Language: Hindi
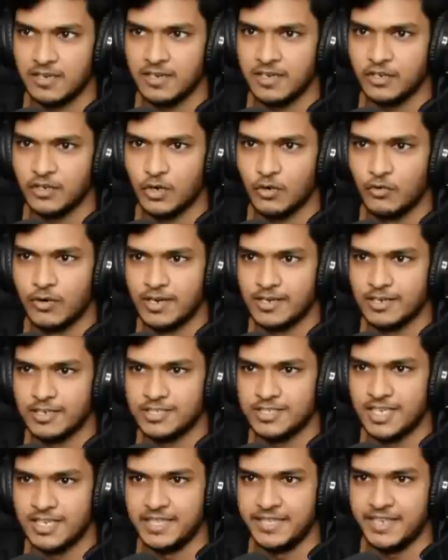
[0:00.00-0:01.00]
अगर इनको
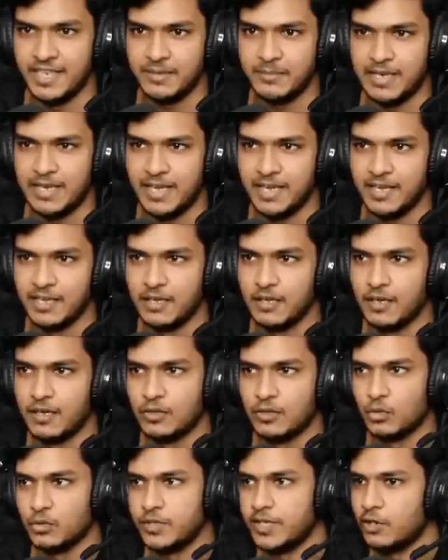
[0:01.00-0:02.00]
वर्कर्स जल्दी नहीं मिले
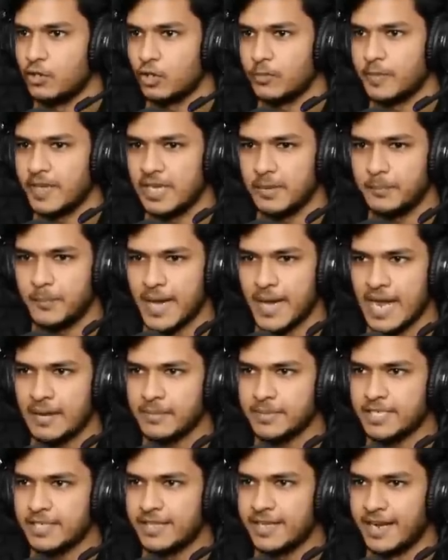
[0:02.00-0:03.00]
तो ये लोग मेरी
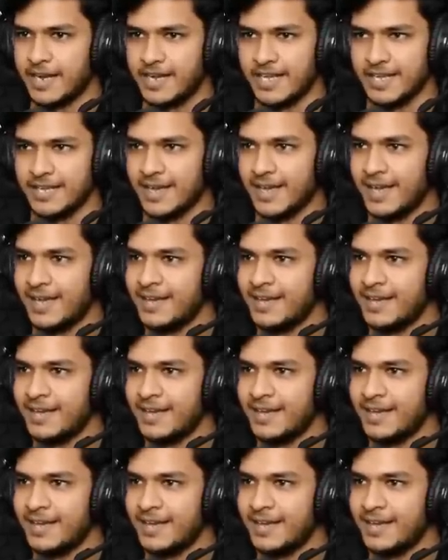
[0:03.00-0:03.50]
बैंड बजा देंगे ठीक है